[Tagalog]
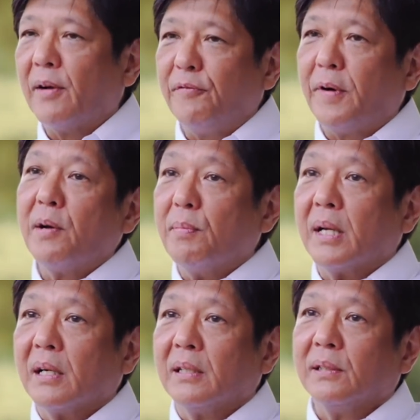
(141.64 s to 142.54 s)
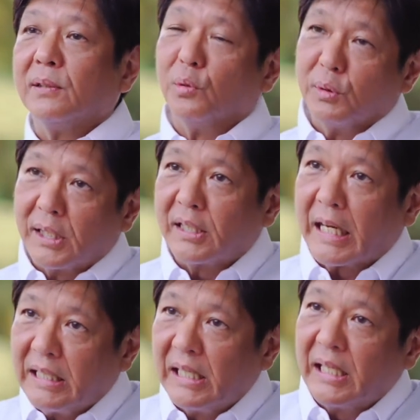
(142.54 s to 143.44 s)
ang farmer doon sa trader
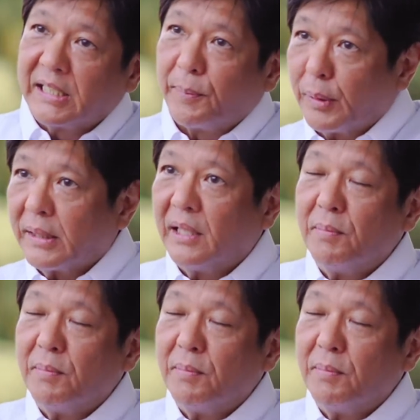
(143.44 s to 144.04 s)
trader lang siya pwedeng